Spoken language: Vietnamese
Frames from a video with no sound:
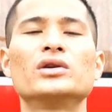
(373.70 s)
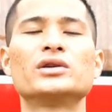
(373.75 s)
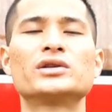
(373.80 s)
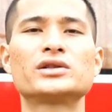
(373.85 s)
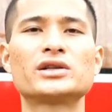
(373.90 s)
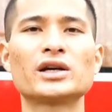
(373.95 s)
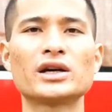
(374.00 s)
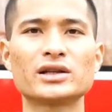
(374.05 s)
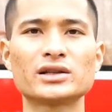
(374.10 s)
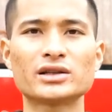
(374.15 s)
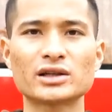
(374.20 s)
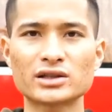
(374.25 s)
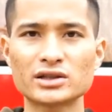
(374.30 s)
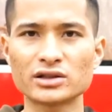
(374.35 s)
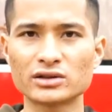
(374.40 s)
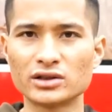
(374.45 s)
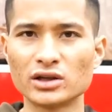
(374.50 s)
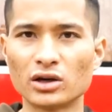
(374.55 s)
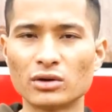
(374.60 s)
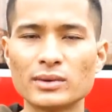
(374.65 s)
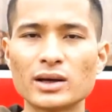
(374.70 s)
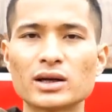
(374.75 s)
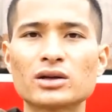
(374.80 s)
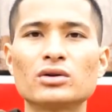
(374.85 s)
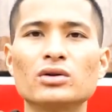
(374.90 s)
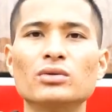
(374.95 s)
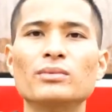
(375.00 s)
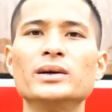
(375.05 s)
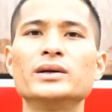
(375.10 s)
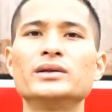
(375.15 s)
trên cái sự hiểu biết
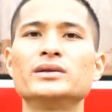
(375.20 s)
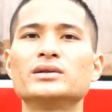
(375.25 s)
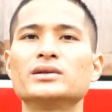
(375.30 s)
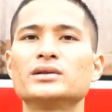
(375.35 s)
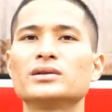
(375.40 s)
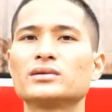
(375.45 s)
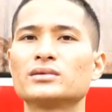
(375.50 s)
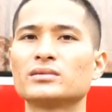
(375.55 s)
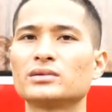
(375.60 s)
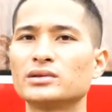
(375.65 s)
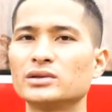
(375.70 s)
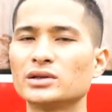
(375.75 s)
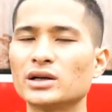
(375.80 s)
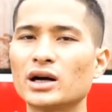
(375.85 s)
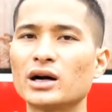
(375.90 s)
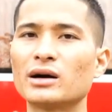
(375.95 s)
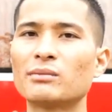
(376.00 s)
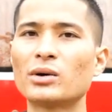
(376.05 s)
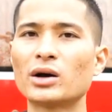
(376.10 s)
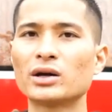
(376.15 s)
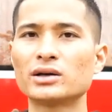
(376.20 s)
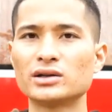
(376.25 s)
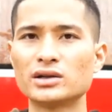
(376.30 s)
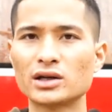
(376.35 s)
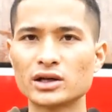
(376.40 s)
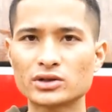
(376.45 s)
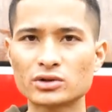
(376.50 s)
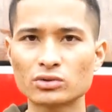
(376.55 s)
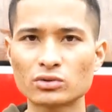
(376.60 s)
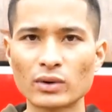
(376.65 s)
của mình nhờ mọi người
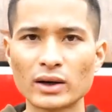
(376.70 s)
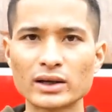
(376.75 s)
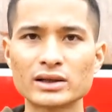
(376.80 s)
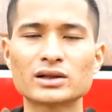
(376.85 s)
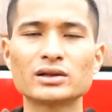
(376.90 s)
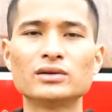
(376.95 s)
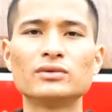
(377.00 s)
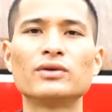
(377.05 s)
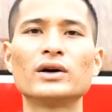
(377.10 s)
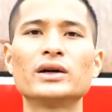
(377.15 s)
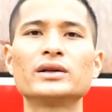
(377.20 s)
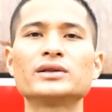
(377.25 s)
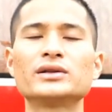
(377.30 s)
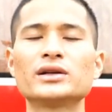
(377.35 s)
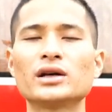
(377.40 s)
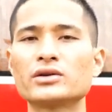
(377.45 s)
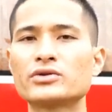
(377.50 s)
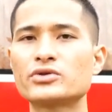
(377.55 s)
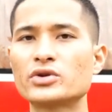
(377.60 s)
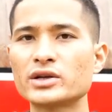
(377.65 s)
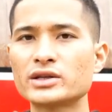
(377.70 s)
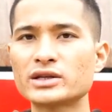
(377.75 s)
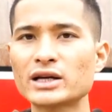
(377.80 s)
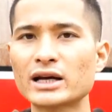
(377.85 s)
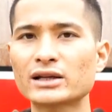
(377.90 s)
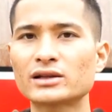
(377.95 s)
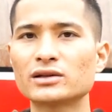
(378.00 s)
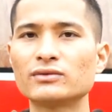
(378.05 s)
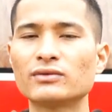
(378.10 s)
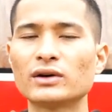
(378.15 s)
xung quanh tư vấn nhờ chuyên gia
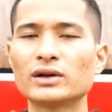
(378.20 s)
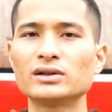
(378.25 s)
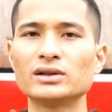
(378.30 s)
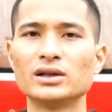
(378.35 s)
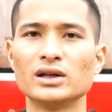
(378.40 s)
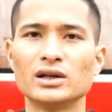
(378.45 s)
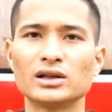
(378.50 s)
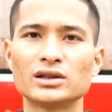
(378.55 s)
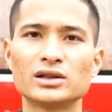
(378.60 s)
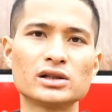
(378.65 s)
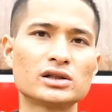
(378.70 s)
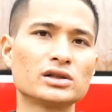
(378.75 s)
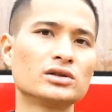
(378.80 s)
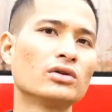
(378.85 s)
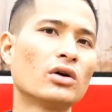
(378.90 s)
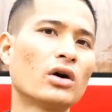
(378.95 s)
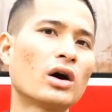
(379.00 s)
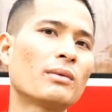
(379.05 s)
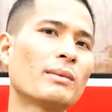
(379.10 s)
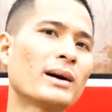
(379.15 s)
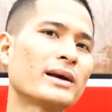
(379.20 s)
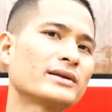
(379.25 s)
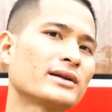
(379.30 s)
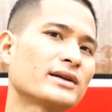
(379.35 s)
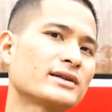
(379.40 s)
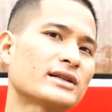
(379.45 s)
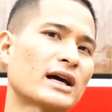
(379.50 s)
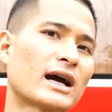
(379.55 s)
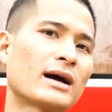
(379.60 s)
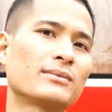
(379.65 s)
tư vấn thì từ đó bạn sẽ
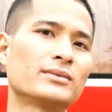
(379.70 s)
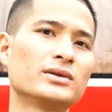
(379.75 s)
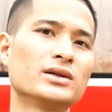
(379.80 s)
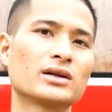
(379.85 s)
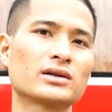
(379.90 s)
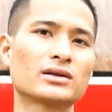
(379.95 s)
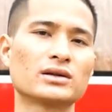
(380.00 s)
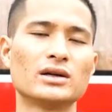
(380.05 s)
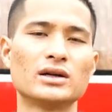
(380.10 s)
giảm được